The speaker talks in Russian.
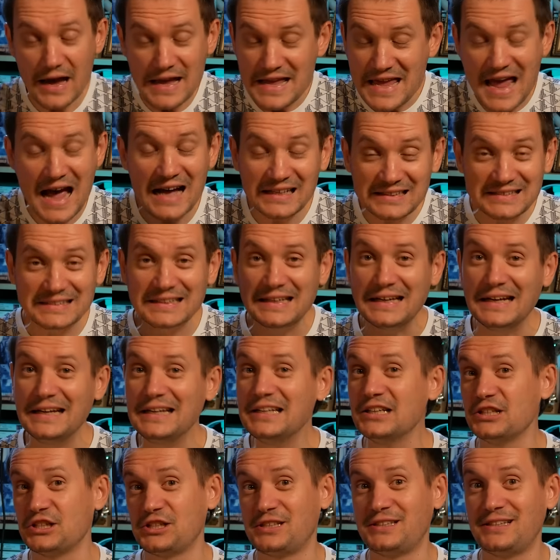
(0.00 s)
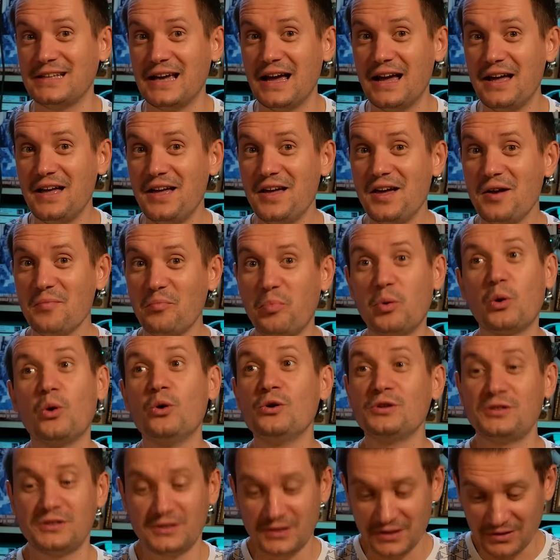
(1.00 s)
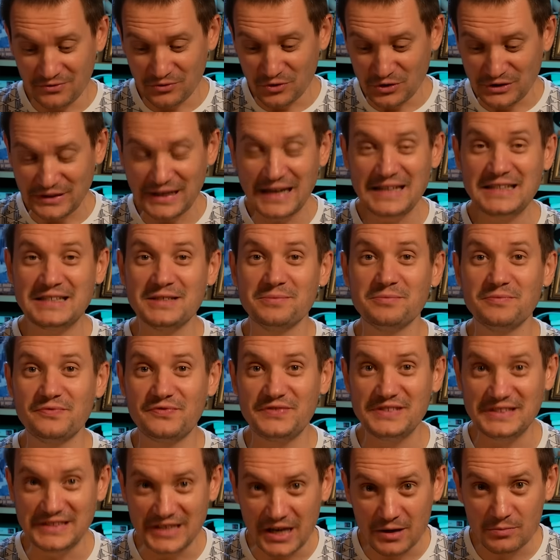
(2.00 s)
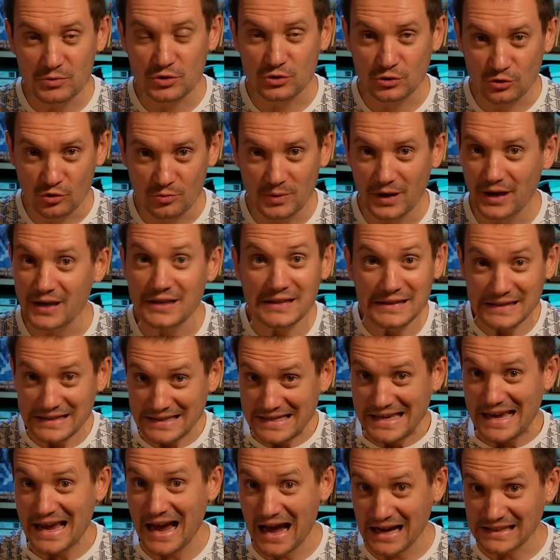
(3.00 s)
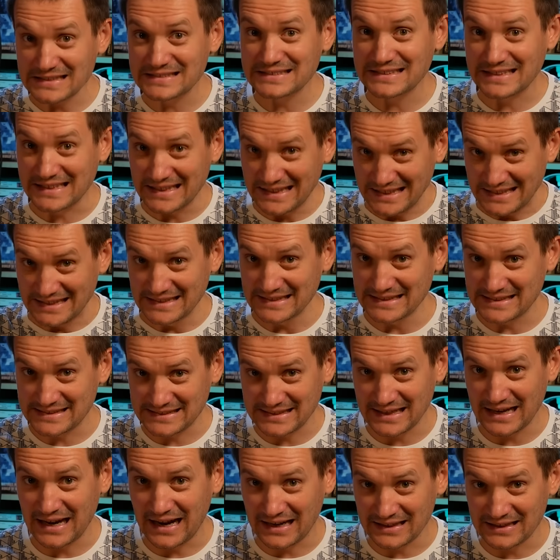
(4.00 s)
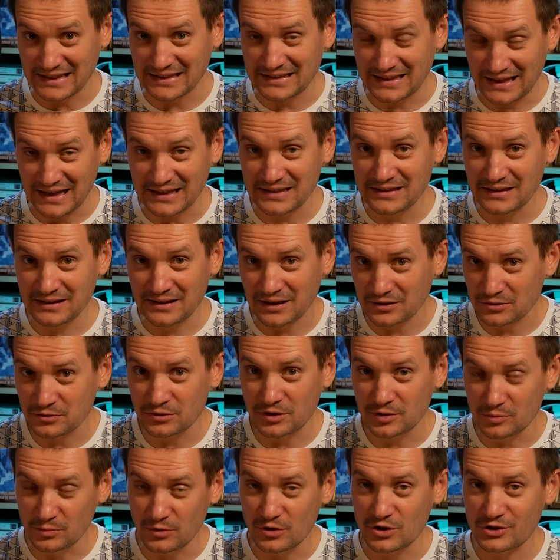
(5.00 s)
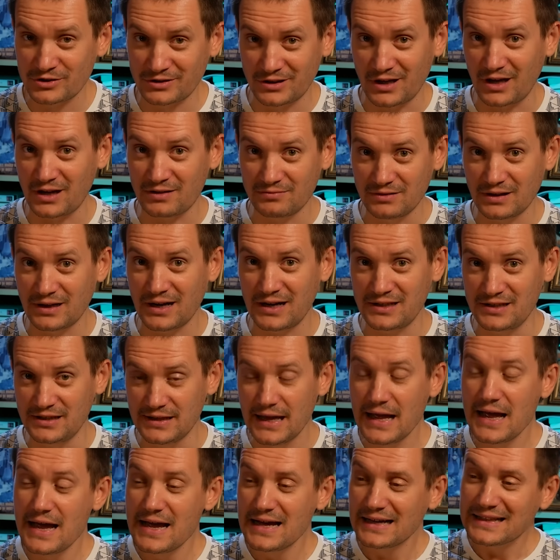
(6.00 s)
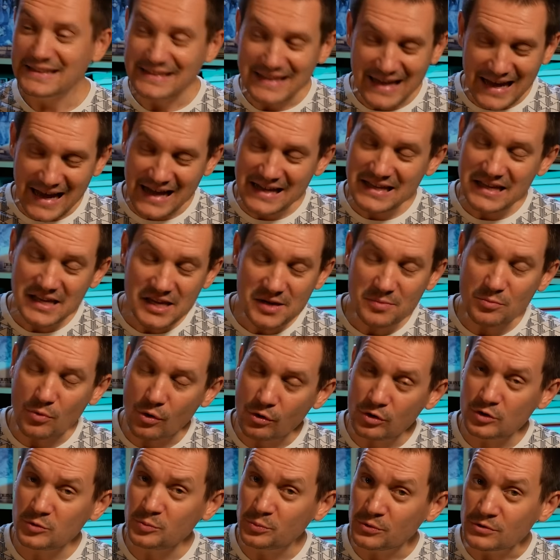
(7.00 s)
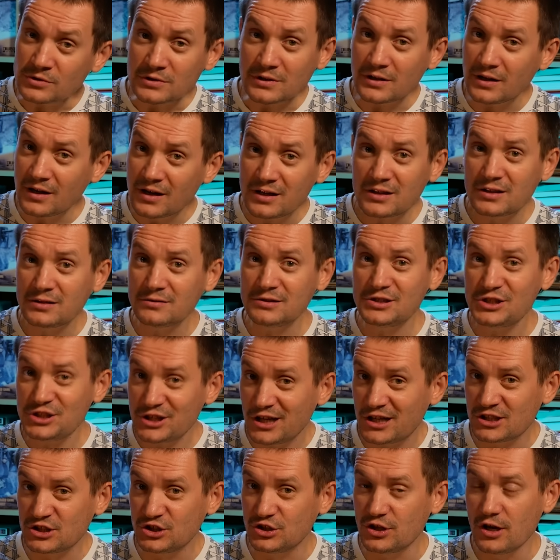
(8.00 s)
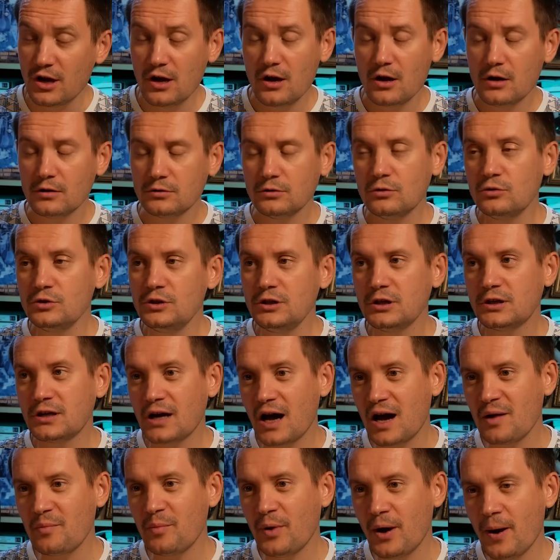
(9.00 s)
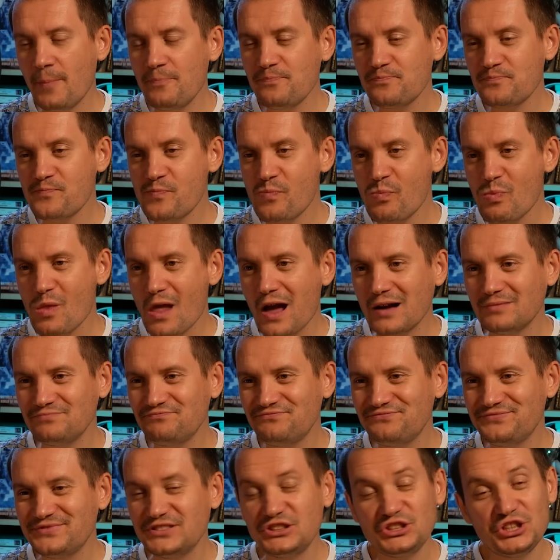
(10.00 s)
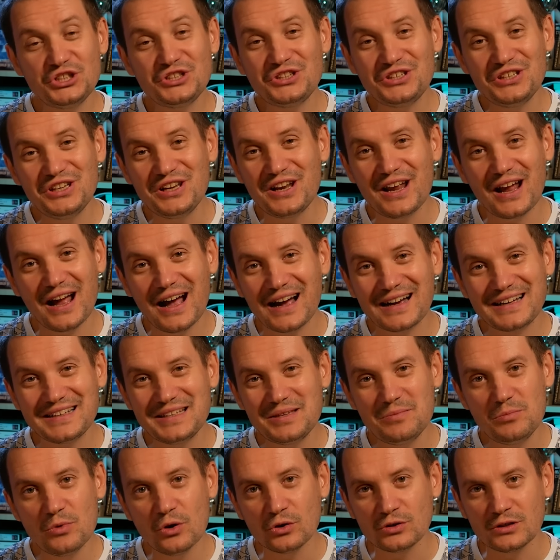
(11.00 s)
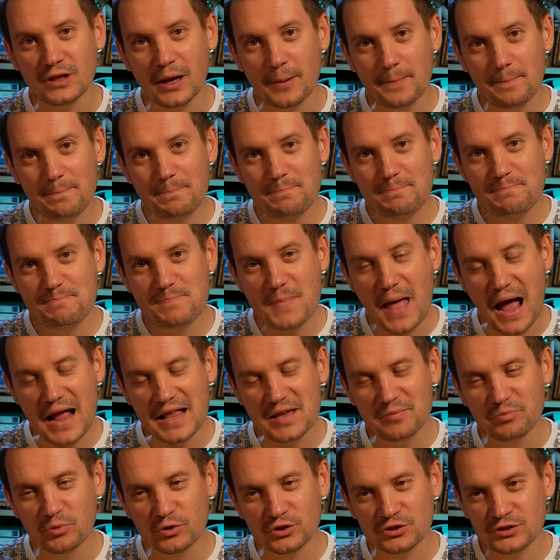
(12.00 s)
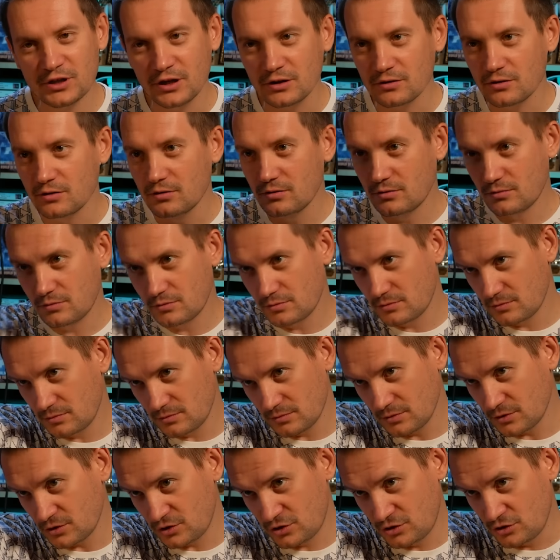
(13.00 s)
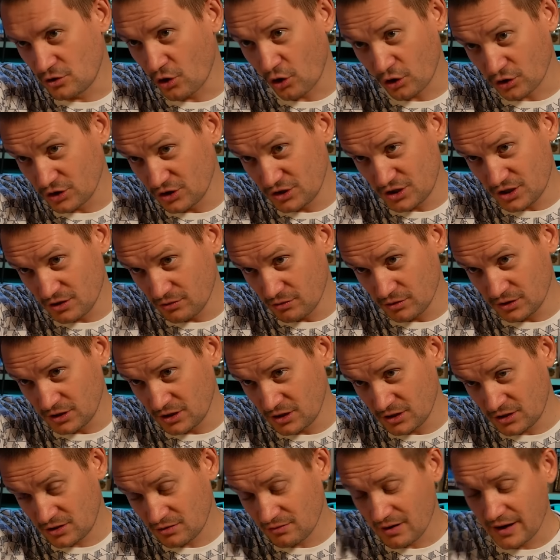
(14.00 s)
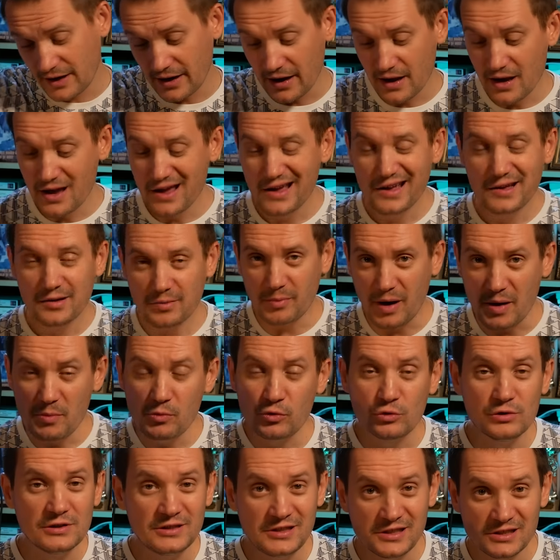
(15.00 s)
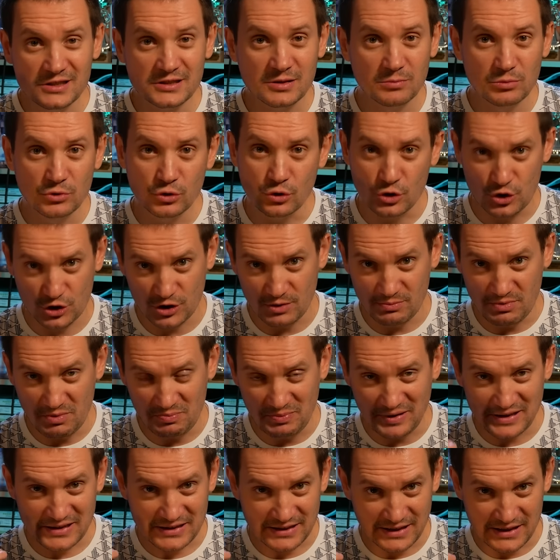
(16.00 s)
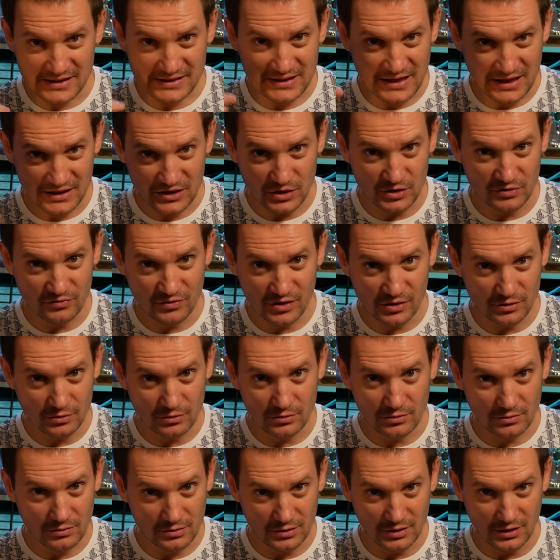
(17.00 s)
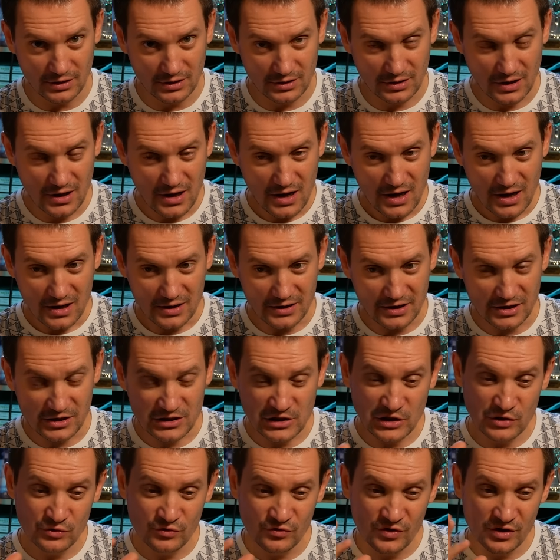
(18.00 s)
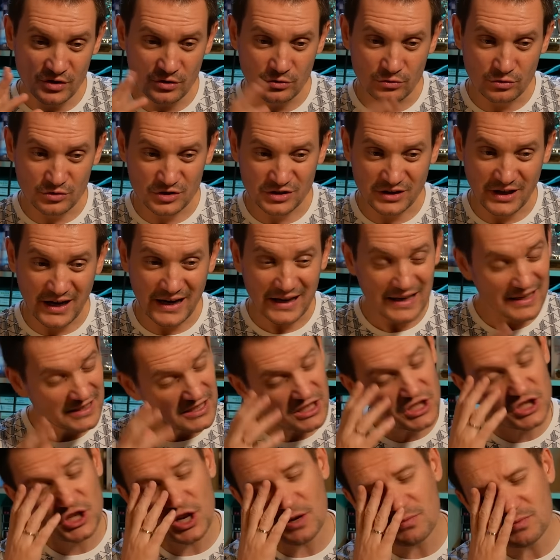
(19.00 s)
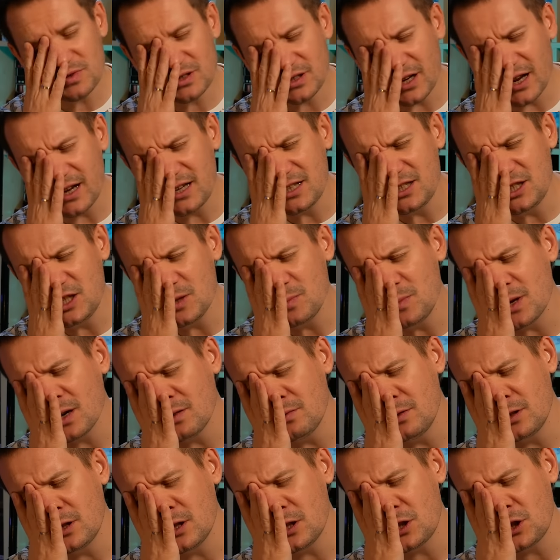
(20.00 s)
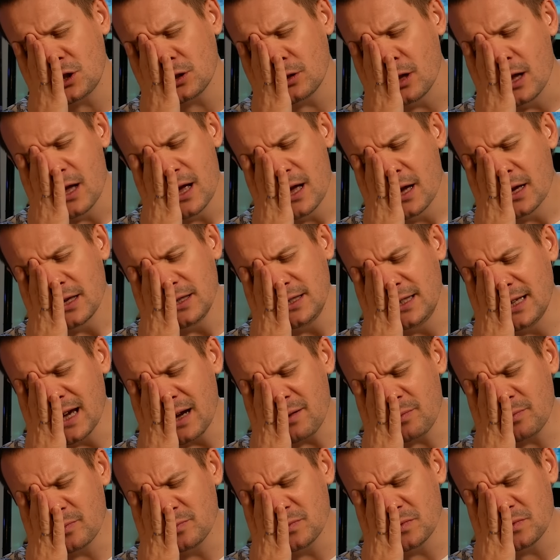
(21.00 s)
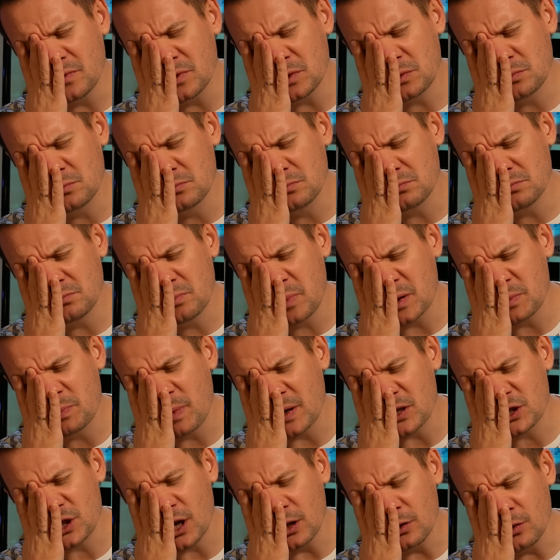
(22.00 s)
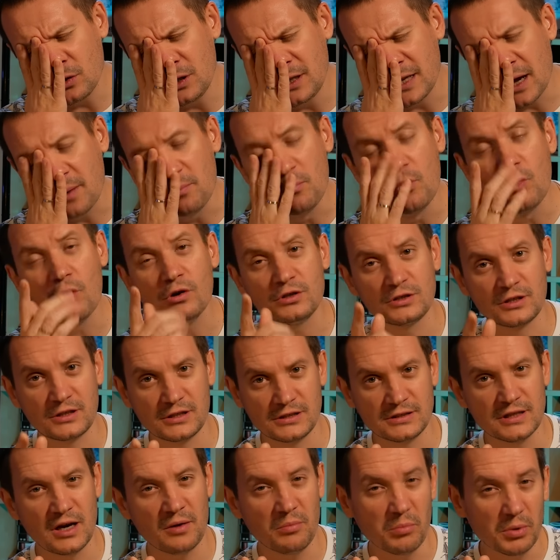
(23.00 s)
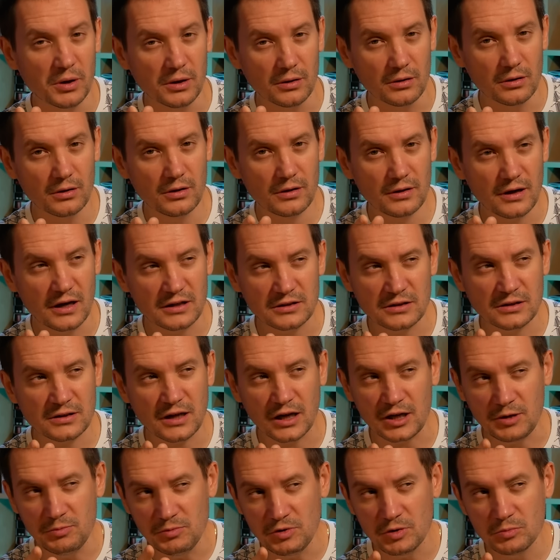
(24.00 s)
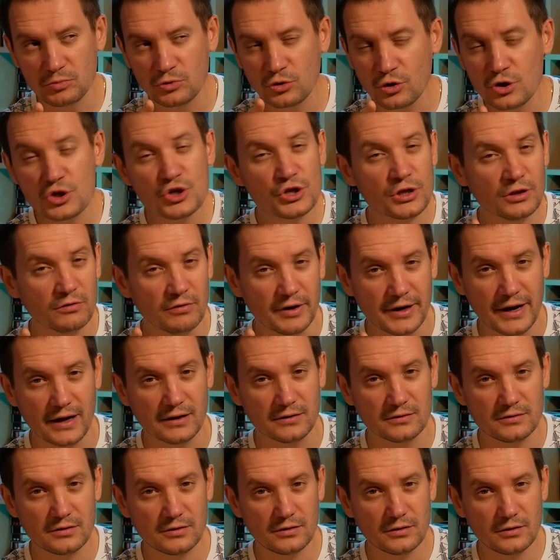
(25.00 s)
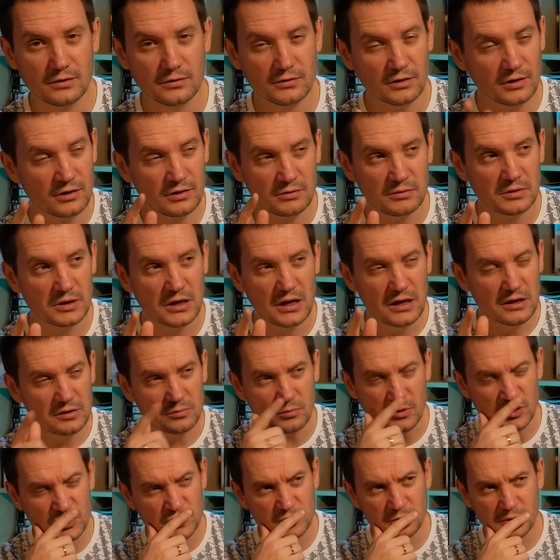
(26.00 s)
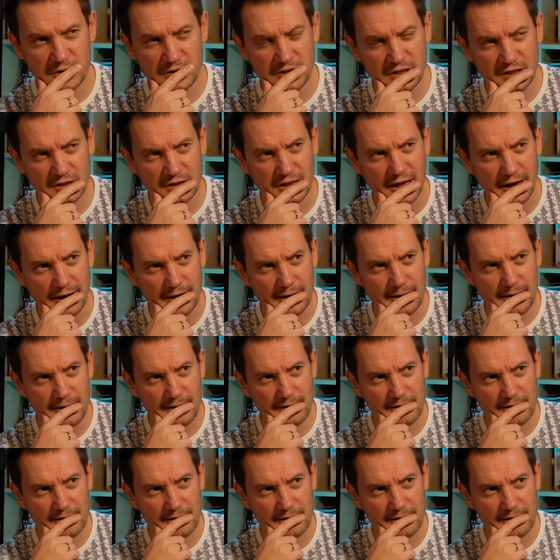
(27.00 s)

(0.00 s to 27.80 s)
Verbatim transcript: Не отскринешься просто вот этим всем, что у меня есть, не отскринится от отряда, который может так выходить. Да, они не могут после этого чарджить, но у них как бы там 4 огнемета. Они просто говорят, сдохните, вот эти твари. Моим культистам точно пипец, если они выйдут у них. Если выйдут у страйк... И зачем страйк тим я вытащил? Я, вот, пожалуй, я мозг забыл. Это как минимум точно вариант. Но, может быть, и не так.